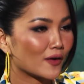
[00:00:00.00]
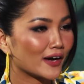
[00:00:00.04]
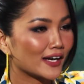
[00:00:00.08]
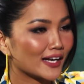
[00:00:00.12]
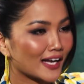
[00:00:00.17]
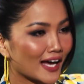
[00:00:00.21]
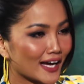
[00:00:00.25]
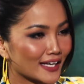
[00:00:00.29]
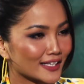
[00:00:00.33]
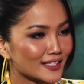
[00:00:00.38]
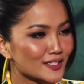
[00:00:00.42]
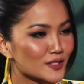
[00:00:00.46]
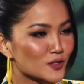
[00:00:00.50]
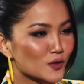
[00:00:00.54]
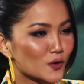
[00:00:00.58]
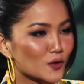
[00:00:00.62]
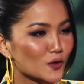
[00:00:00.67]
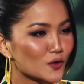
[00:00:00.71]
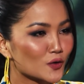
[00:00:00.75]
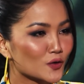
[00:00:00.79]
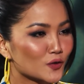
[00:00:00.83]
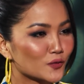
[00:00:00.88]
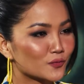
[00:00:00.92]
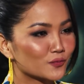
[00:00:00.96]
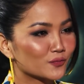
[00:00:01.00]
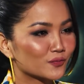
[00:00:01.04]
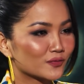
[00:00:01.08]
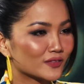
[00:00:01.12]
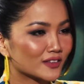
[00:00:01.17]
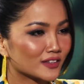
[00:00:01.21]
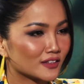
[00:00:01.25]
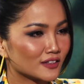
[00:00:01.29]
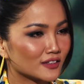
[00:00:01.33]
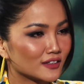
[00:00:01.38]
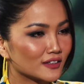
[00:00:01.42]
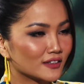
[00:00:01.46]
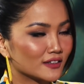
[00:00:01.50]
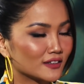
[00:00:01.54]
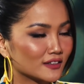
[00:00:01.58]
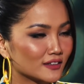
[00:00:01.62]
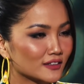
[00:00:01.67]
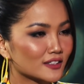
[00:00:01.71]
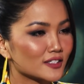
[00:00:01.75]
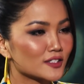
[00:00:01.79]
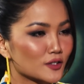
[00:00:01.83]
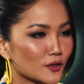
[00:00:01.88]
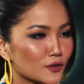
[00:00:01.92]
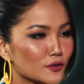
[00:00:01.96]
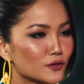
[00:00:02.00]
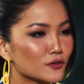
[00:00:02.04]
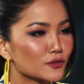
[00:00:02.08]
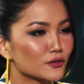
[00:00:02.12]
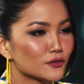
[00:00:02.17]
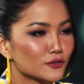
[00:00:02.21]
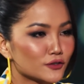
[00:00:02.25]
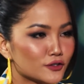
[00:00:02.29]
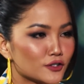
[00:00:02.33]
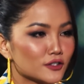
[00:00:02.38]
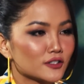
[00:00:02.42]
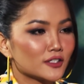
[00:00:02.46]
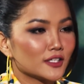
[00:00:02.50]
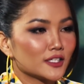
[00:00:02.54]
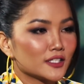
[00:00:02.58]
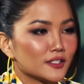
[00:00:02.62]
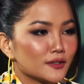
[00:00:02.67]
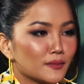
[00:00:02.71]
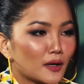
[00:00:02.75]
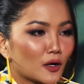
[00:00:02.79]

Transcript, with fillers: quay lại cái số cái số trước khi người